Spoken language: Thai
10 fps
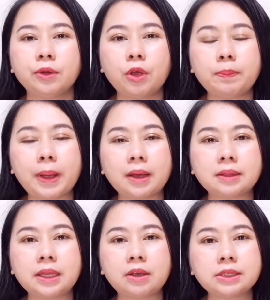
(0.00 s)
โดยปก
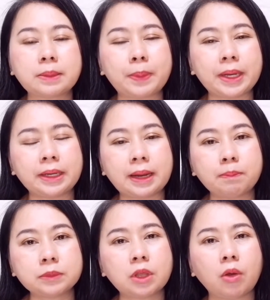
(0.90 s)
ติก็จะเป็น็น
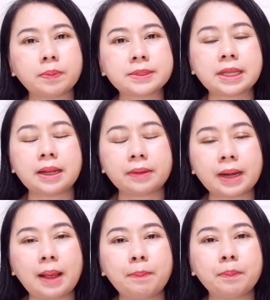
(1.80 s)
น้ำตบเซ
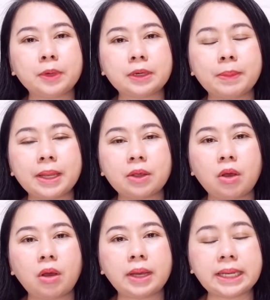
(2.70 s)
รั่มหรือไม่
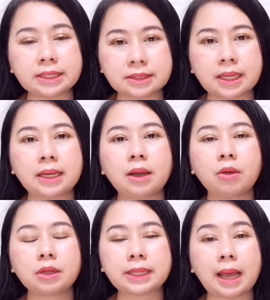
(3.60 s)
ก็เอสเซนต์แล้
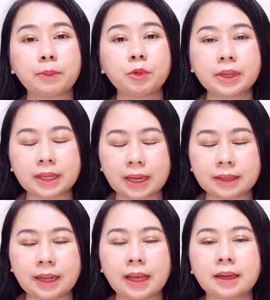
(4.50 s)
วก็ตามด้วยกัน
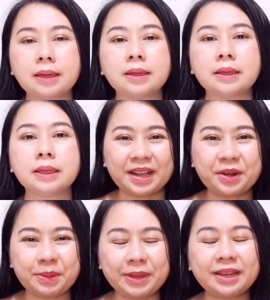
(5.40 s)
แดดเลย แต่ค
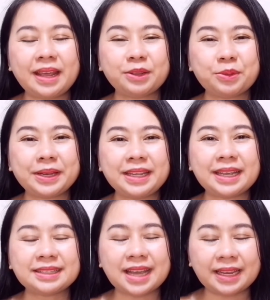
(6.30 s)
รีมอินเดย์ตัวนี้
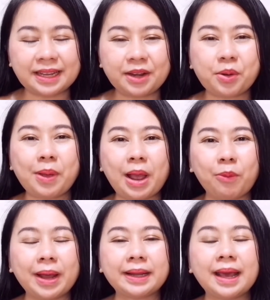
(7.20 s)
เก๋ใช้ในระหว่าง
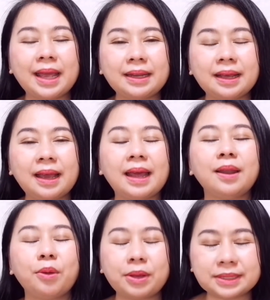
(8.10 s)
วันได้นะคะ
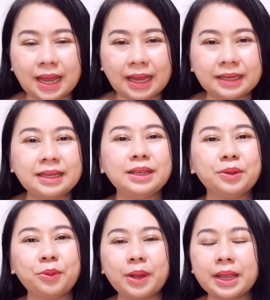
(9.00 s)
แล้วก็ใช้ดี
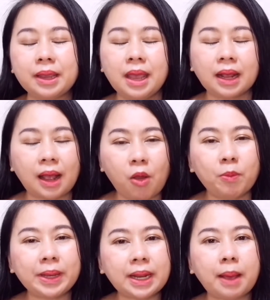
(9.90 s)
ด้วยเขา
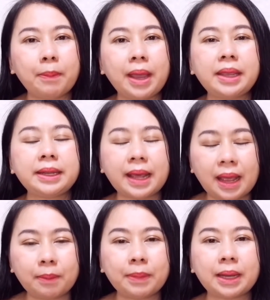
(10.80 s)
ไม่ทำให้ห
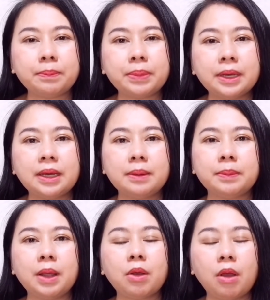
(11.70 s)
น้ามันเพิ่ม
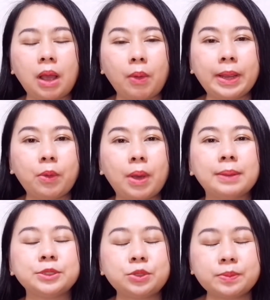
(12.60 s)
แล้วก็เขาให้ควา
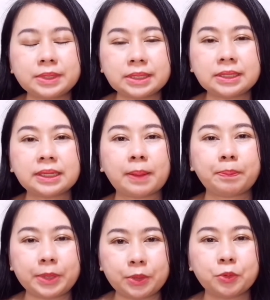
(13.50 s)
มชุ่มชื่นกับ
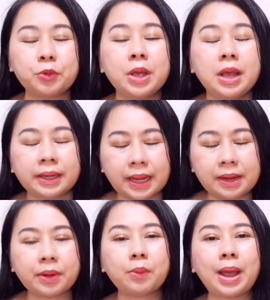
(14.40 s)
ผิวใน
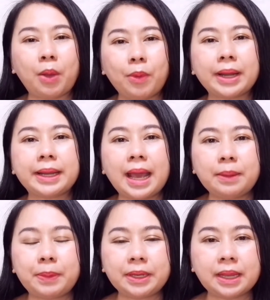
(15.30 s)
ระหว่างวันได้
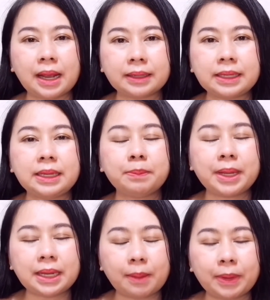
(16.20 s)
เป็นอย่างดี
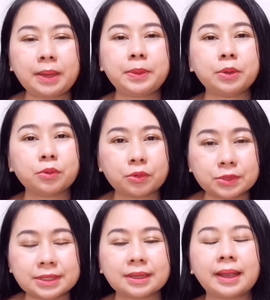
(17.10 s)
ไม่ทำให้ผิว
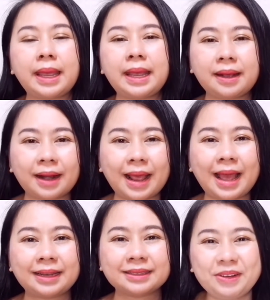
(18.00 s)
รู้สึกแห้งกร้า
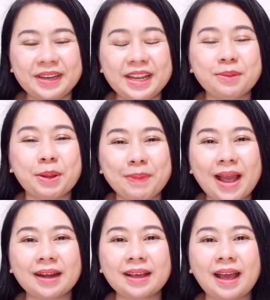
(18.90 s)
น แล้วที่ดี
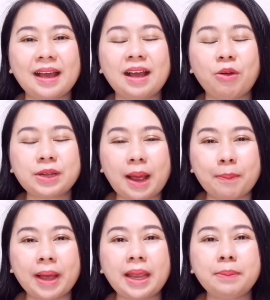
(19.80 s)
มากๆนะคะเขา
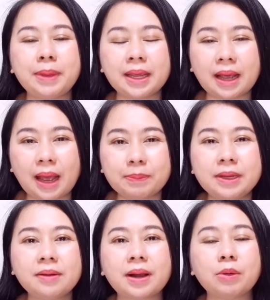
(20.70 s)
ทำให้เมคอัพ
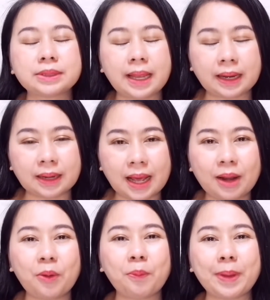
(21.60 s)
ที่เราแต่งหน้า
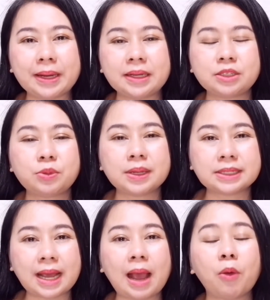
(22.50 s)
ลงไปในช่วง
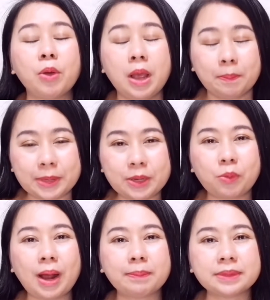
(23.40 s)
เช้า มี
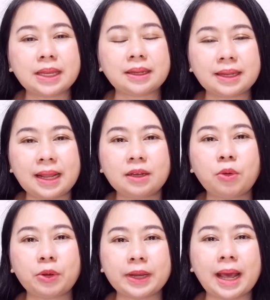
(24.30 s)
ความติดแน่น
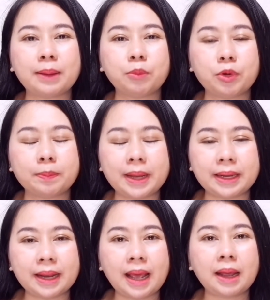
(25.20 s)
ทนนานบนใบ
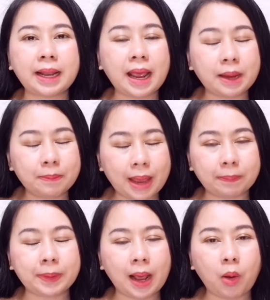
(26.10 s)
หน้าได้แบ
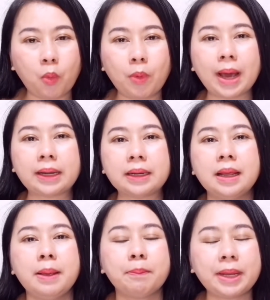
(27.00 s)
บทั้งวัน
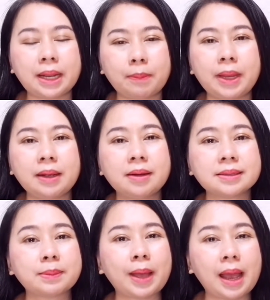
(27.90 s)
ไม่ทำให้เครื่อ
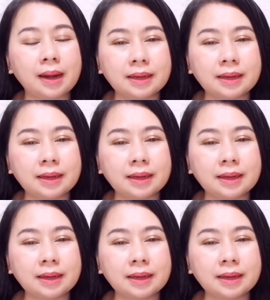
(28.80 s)
งสำอาง